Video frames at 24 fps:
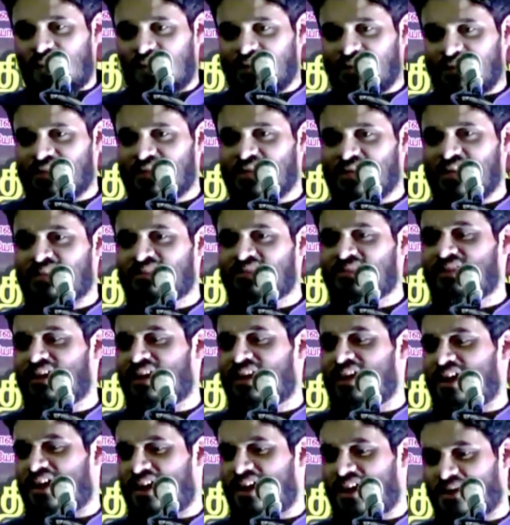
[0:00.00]
அதை
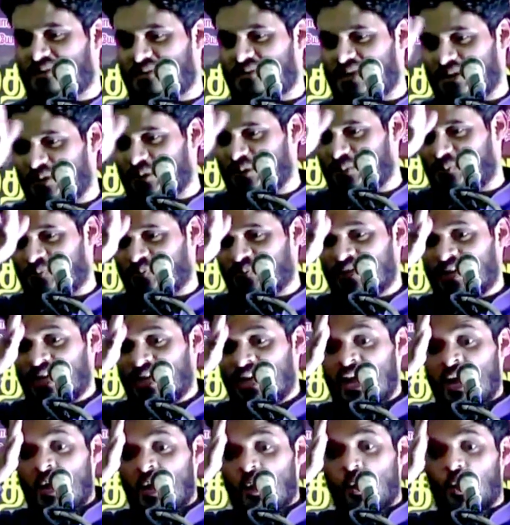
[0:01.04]
இழந்துதான் ஆக வேண்டும்
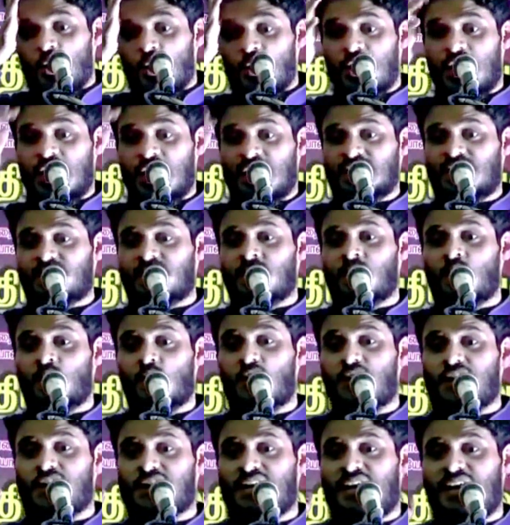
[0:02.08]
ஒரு கதவு
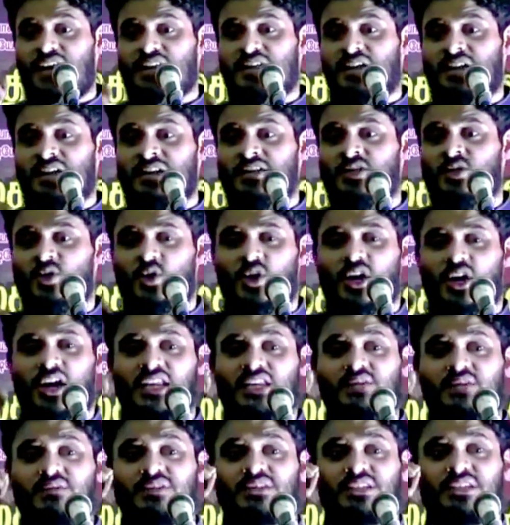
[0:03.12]
மூடினால் தான் இன்னொரு
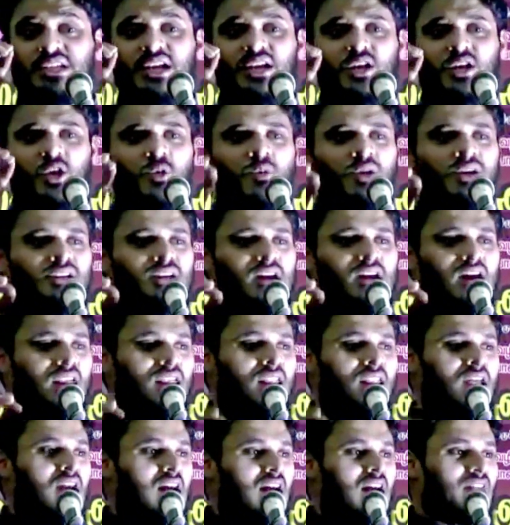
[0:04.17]
கதவு திறக்கும்
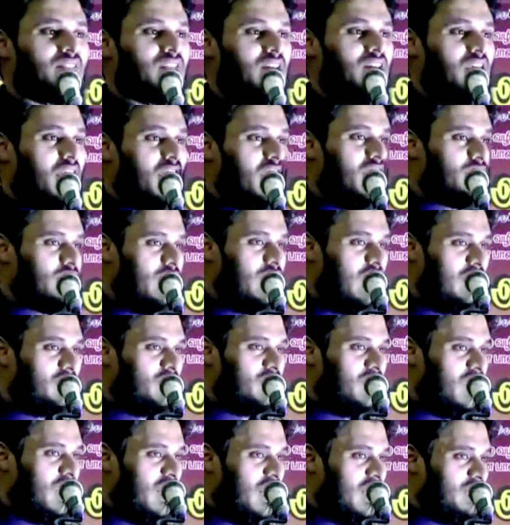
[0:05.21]
என்றால் அந்த கதவு
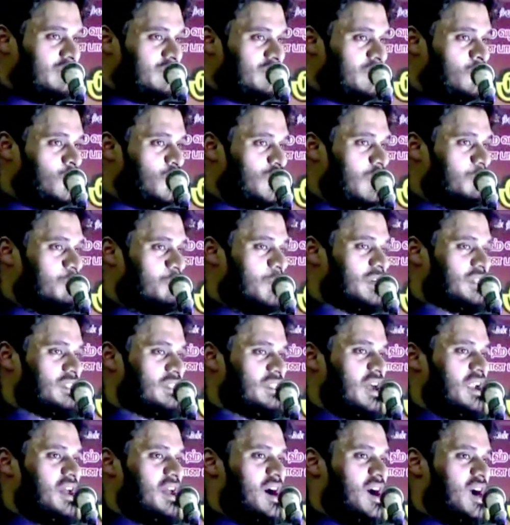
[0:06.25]
அந்த கதவு மூடப்பட்டு
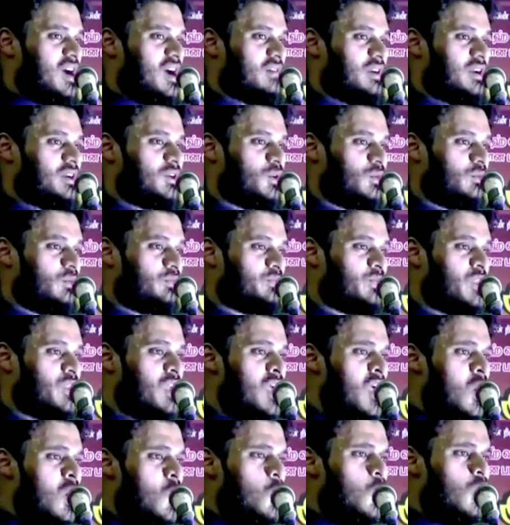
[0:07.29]
தான் ஆக வேண்டும்
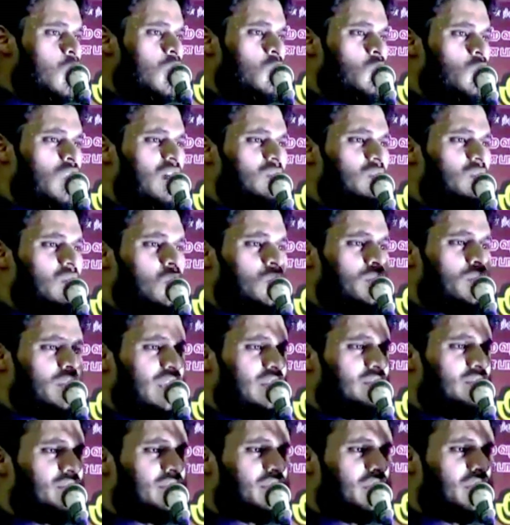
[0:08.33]
ஒரு உறவு
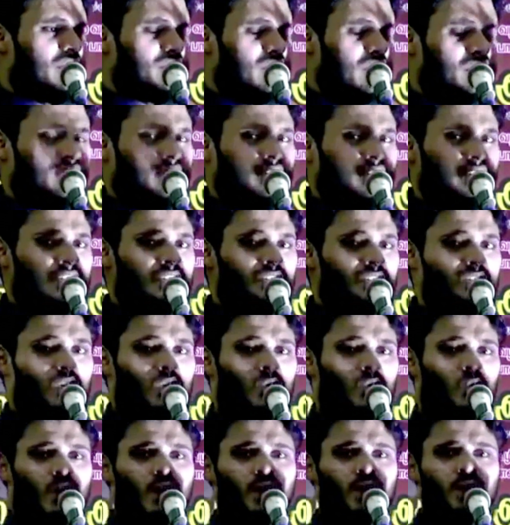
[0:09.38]
உன்னை விட்டு சென்று
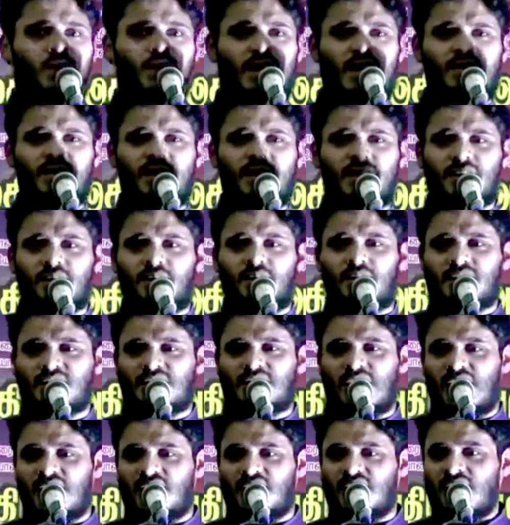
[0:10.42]
இன்னொரு உறவு வர வேண்டும்
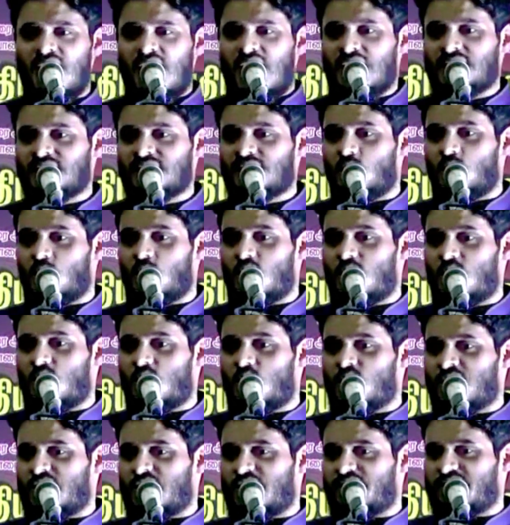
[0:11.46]
என்றால் அந்த உறவு
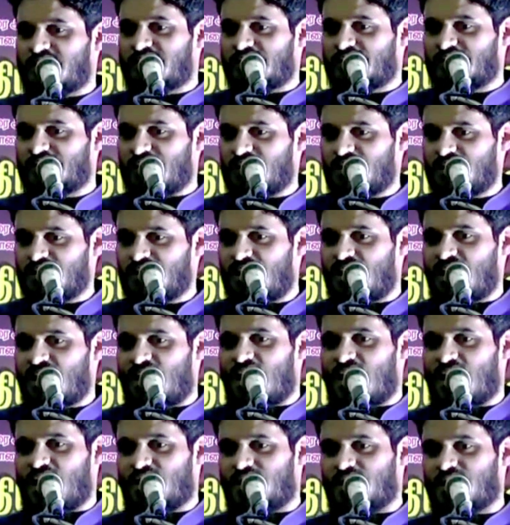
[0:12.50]
உன்னை விட்டு சென்றுதான்
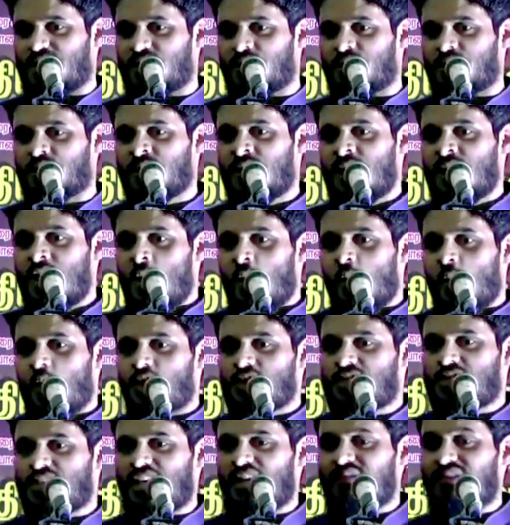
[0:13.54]
ஆக வேண்டும்
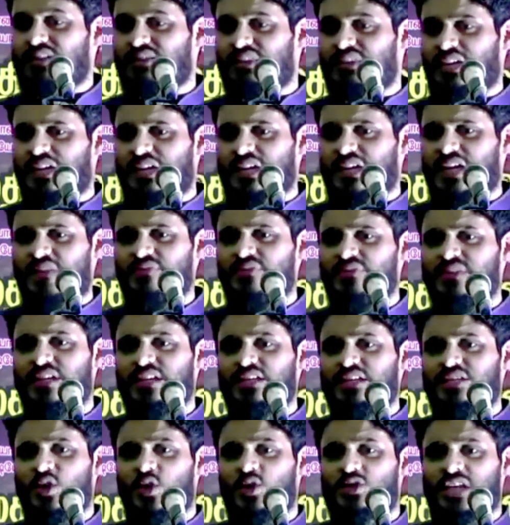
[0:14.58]
ஒரு செல்வத்தை இழந்து
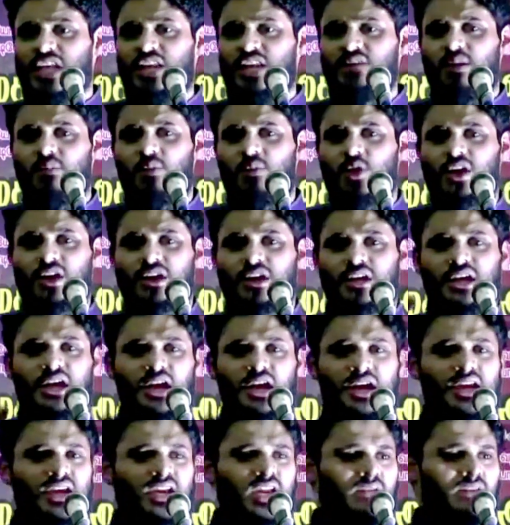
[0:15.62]
இன்னொரு செல்வம் உனக்கு
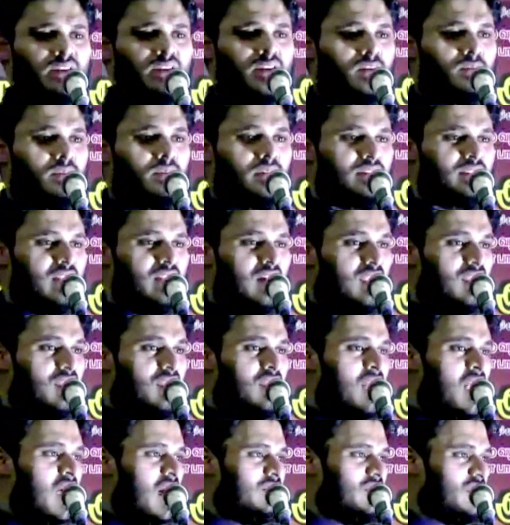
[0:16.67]
கிடைக்க வேண்டும் என்றால்
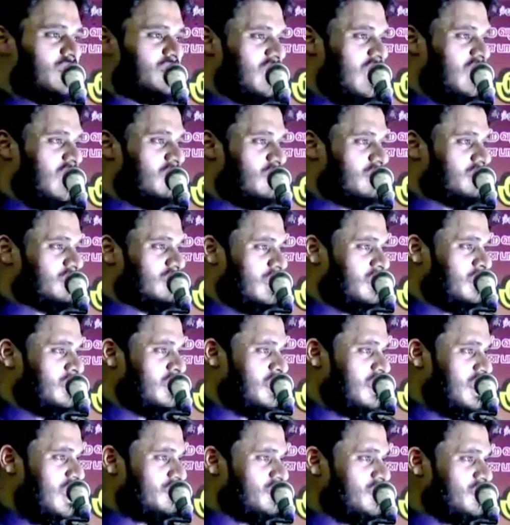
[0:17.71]
அந்த செல்வத்தை நீ
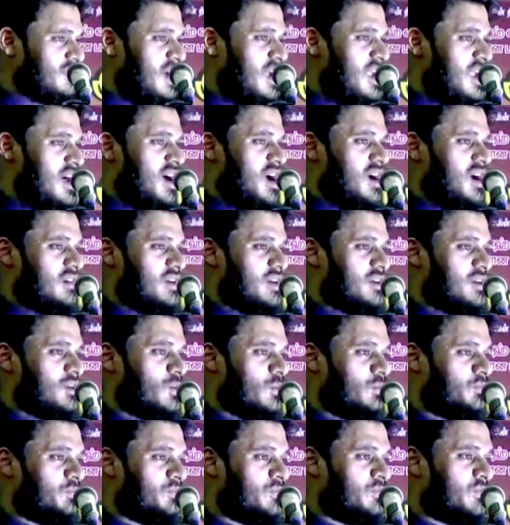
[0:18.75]
இழந்துதான் ஆக
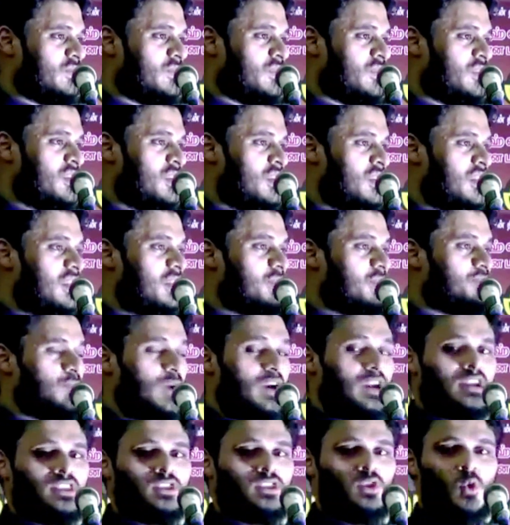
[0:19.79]
வேண்டும்
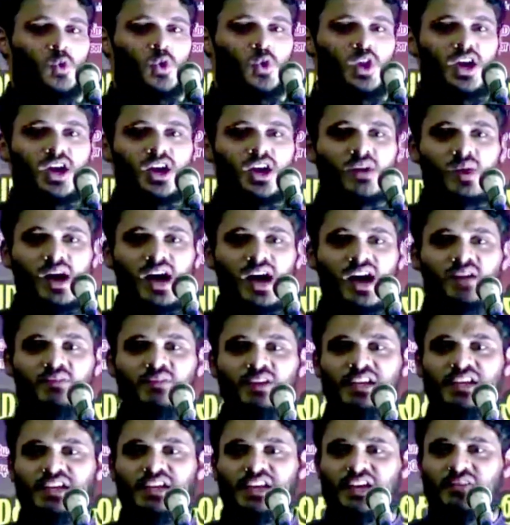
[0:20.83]
இப்படி இந்த உலக
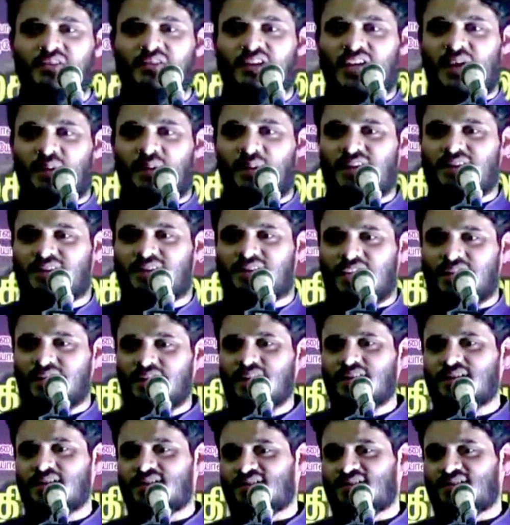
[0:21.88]
வாழ்வில் இறைவன் அமைத்தது